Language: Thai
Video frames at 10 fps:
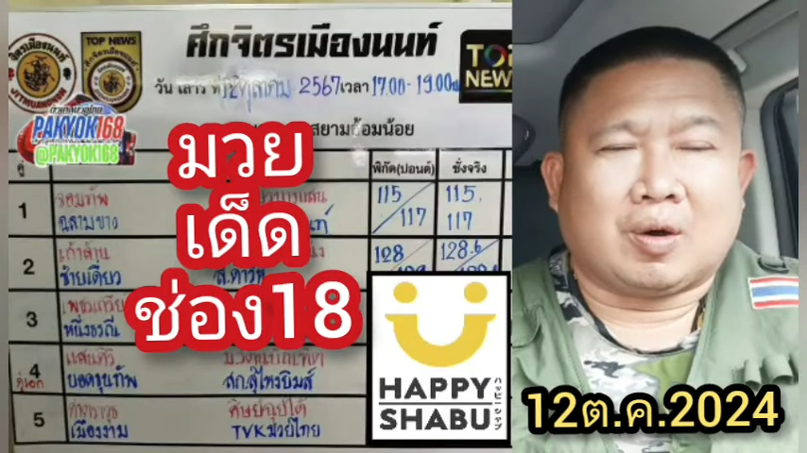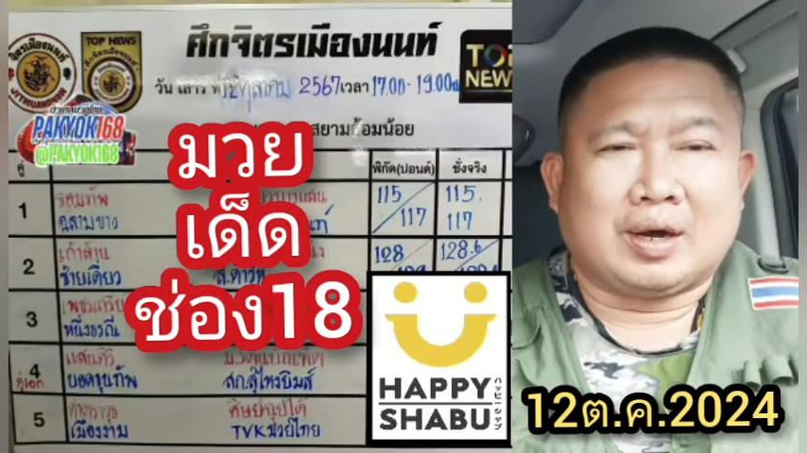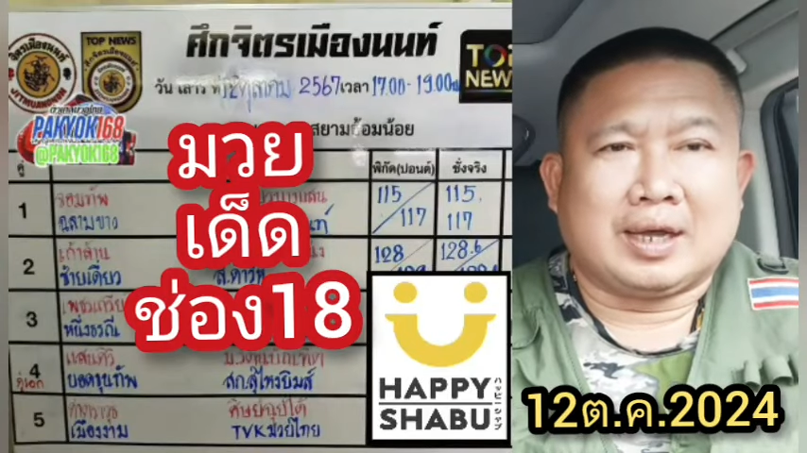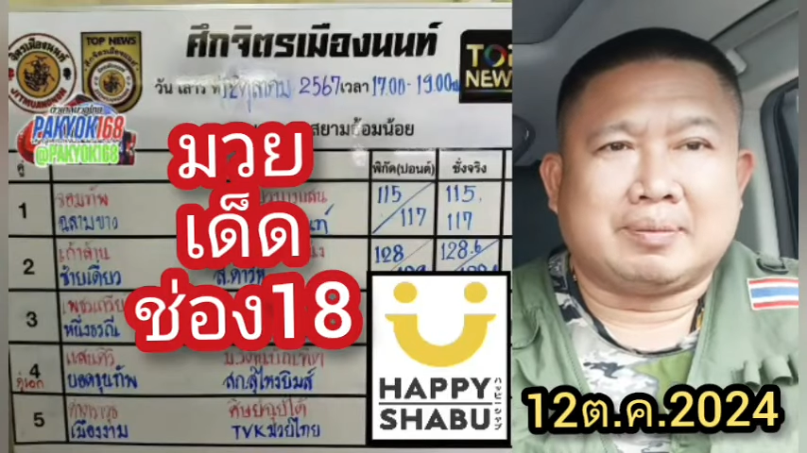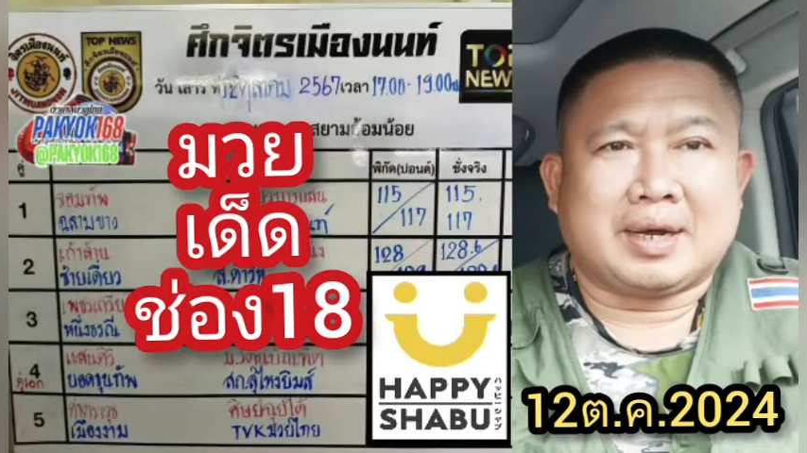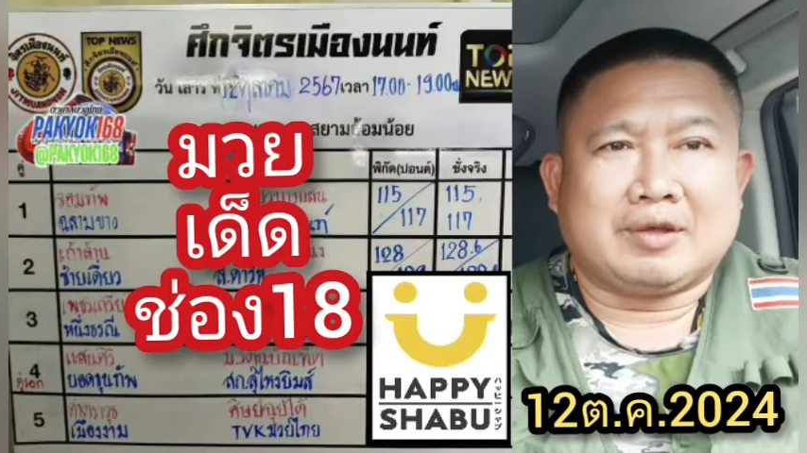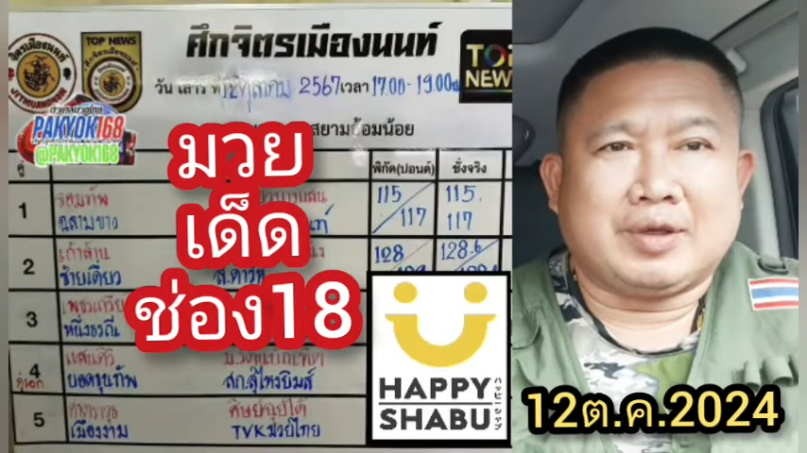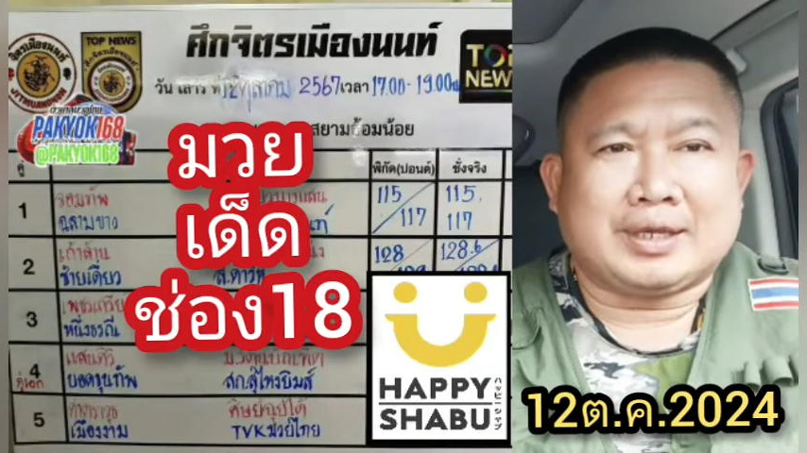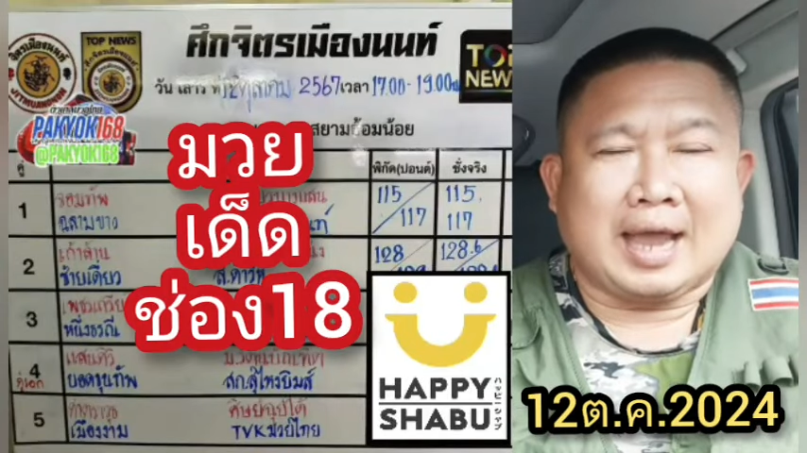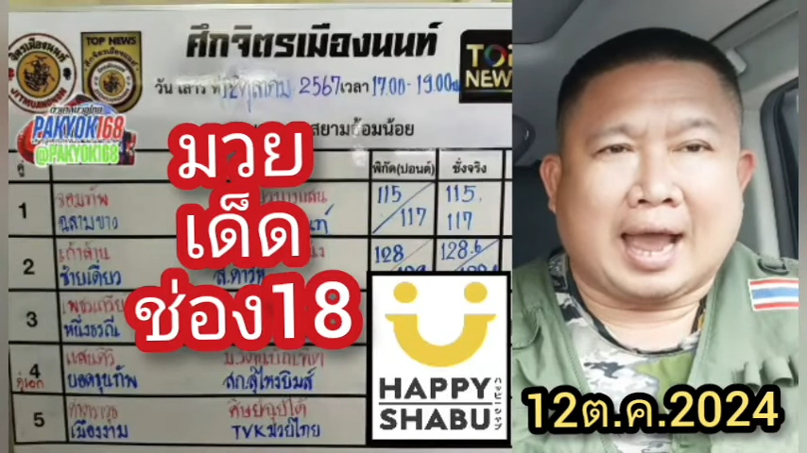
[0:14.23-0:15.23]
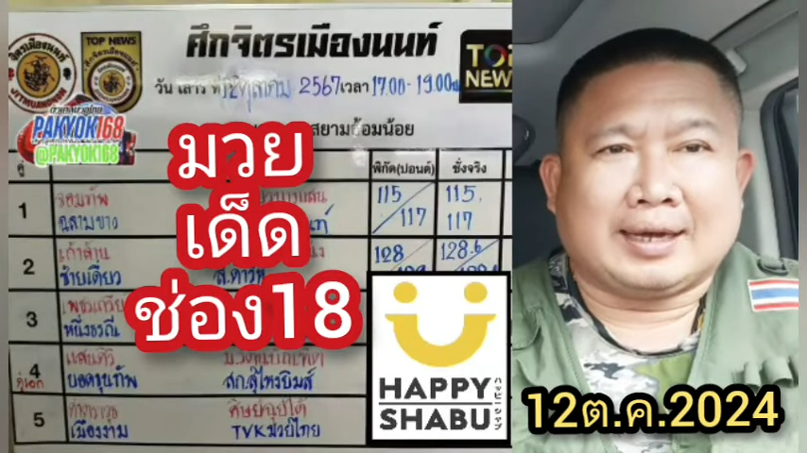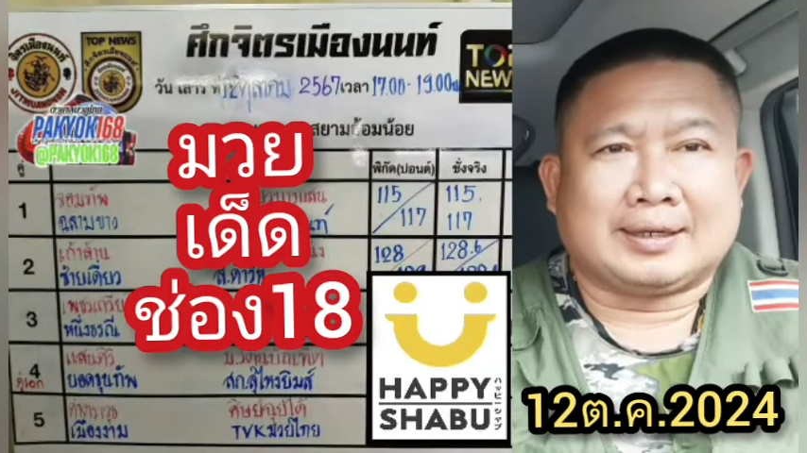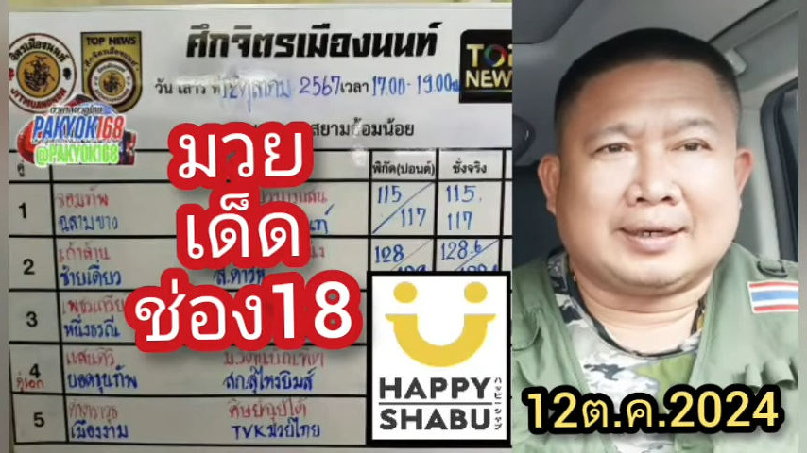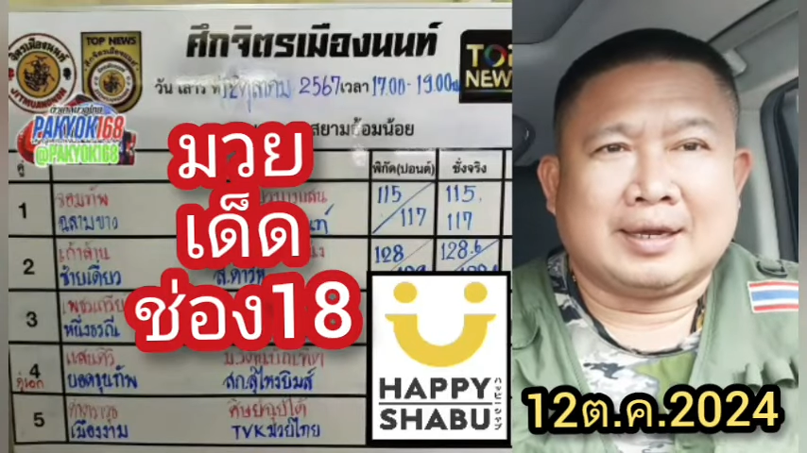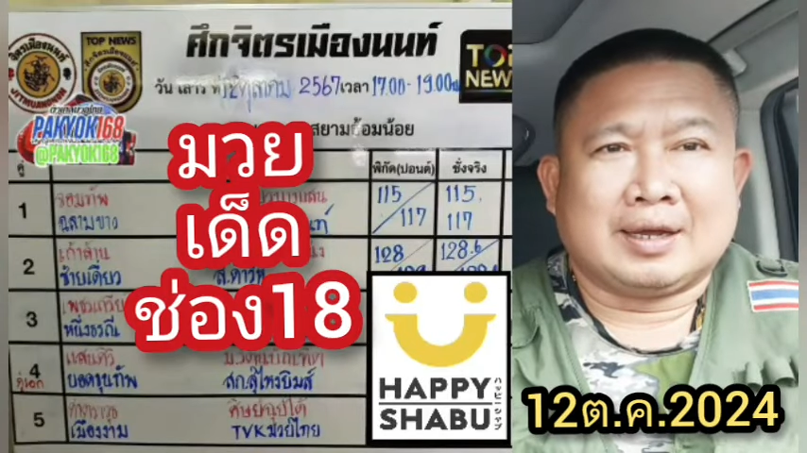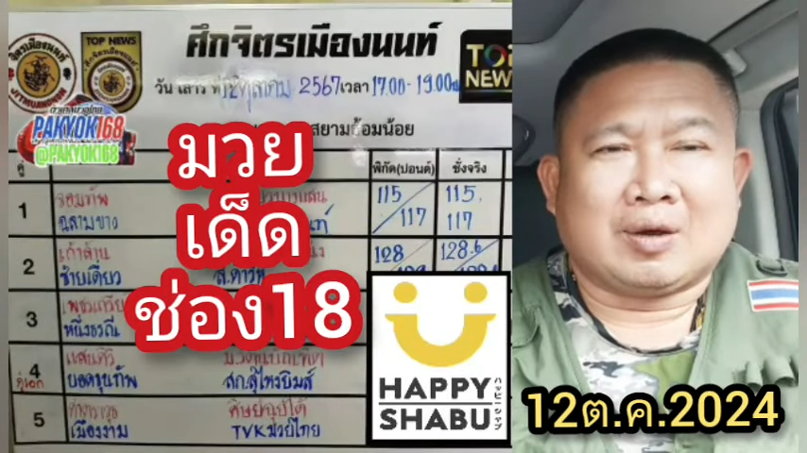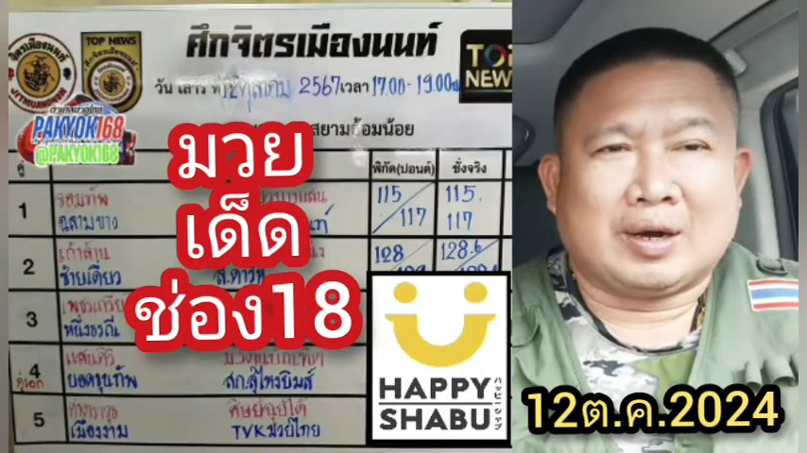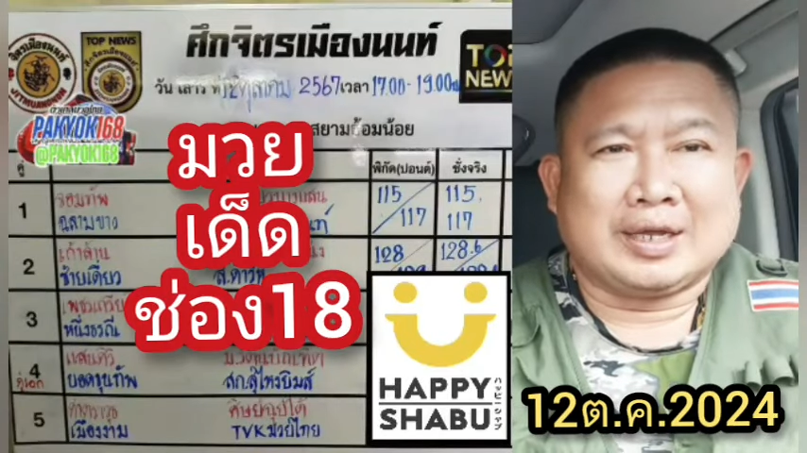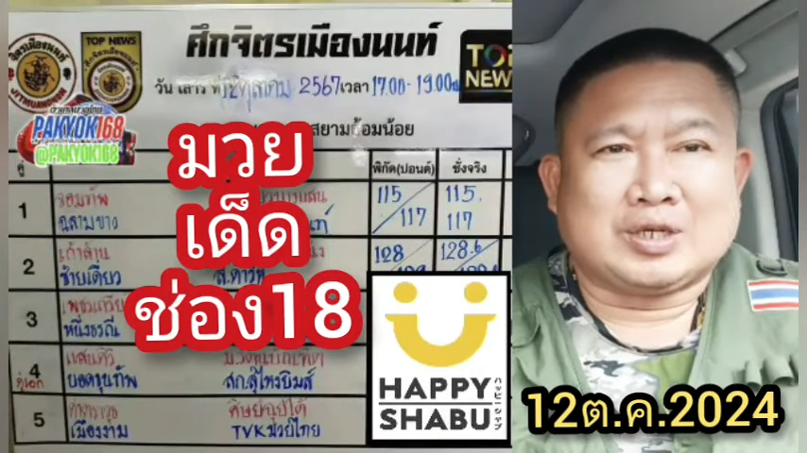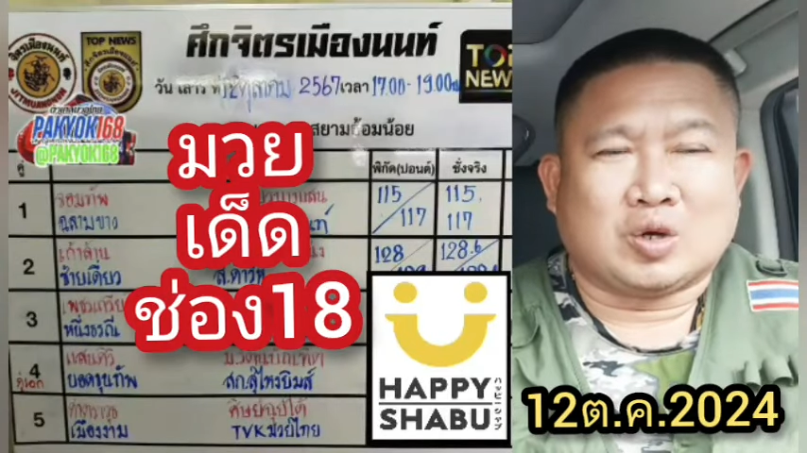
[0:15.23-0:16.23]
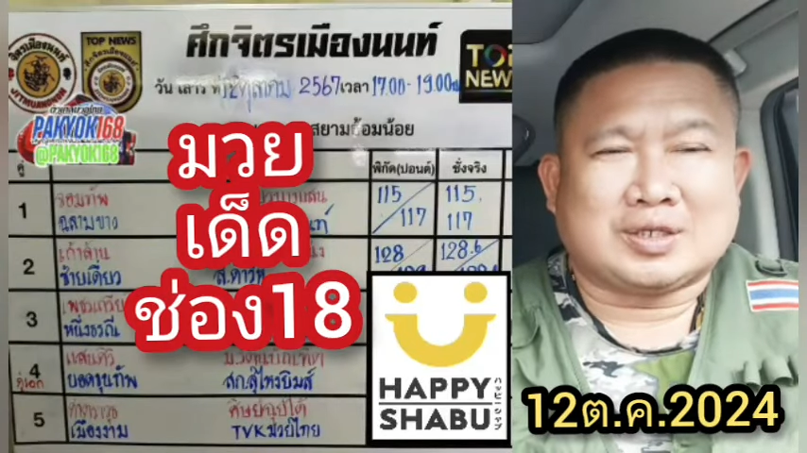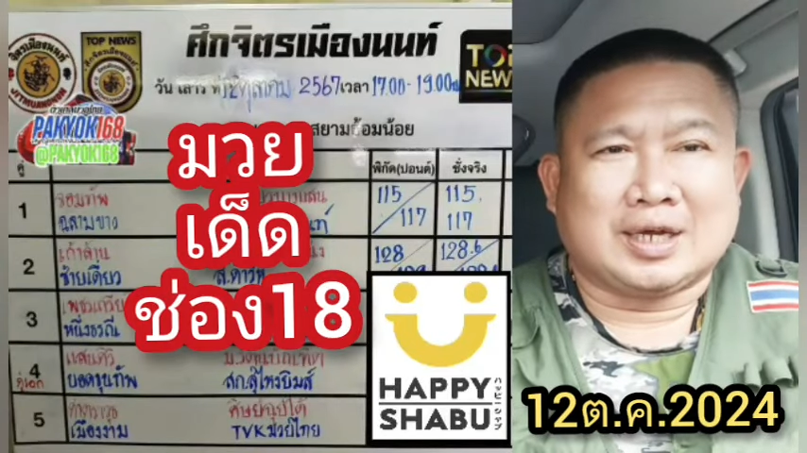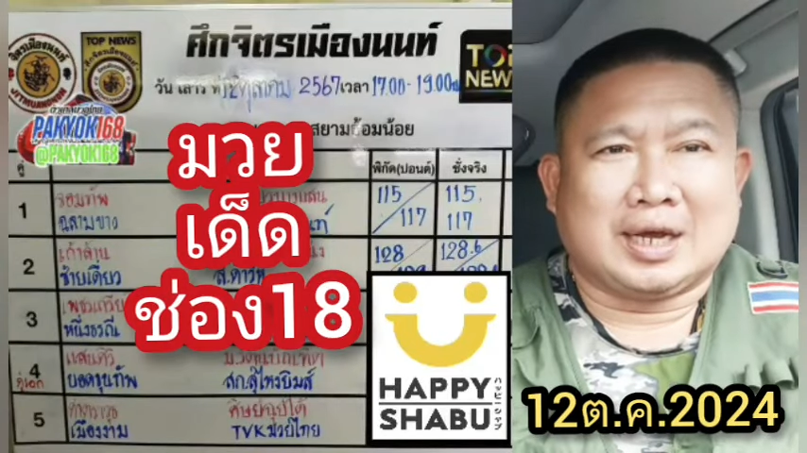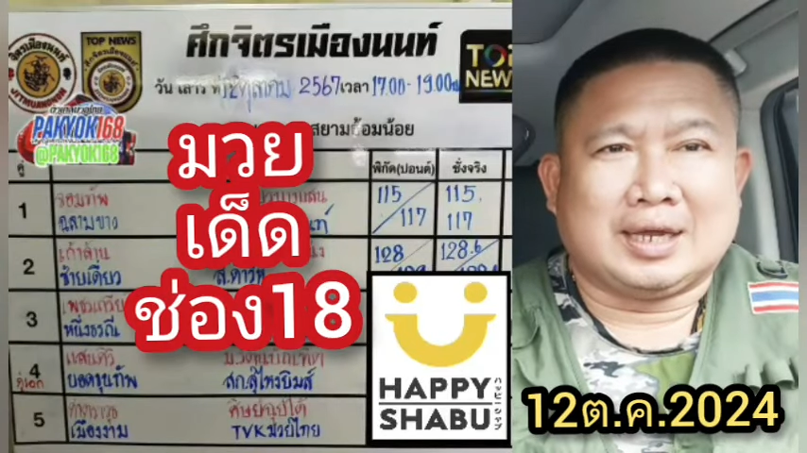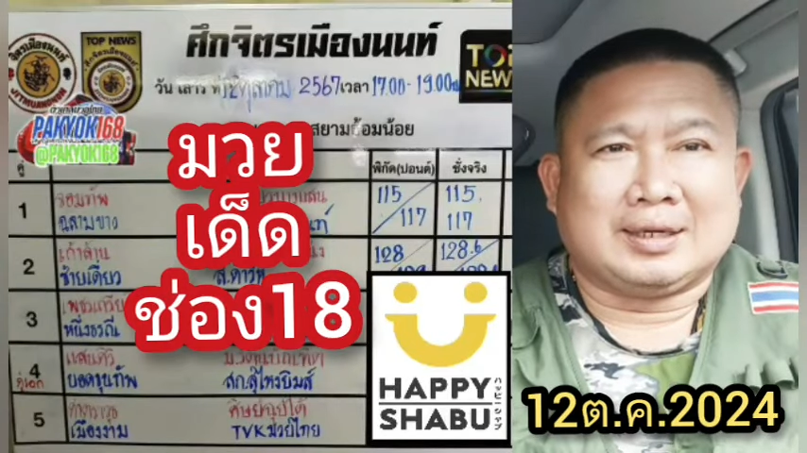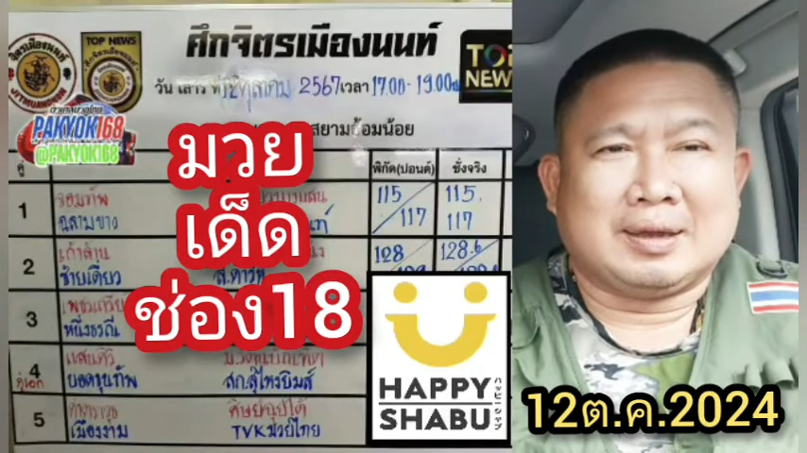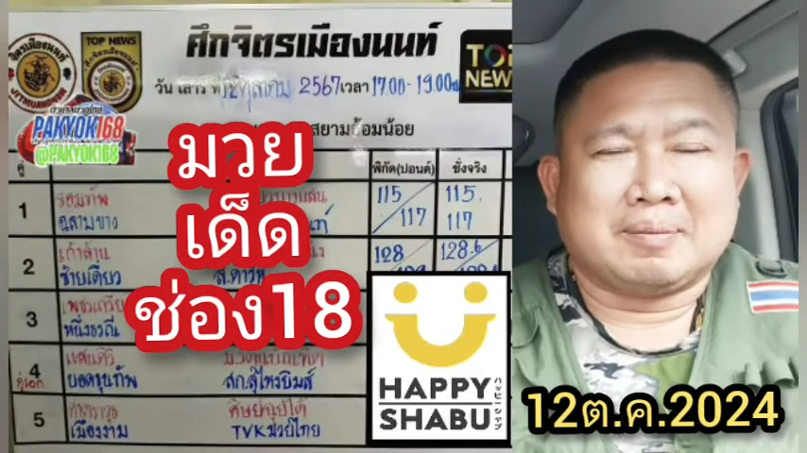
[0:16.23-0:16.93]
ก็เลยไม่ได้วิจารณ์ก็เลยชดเชย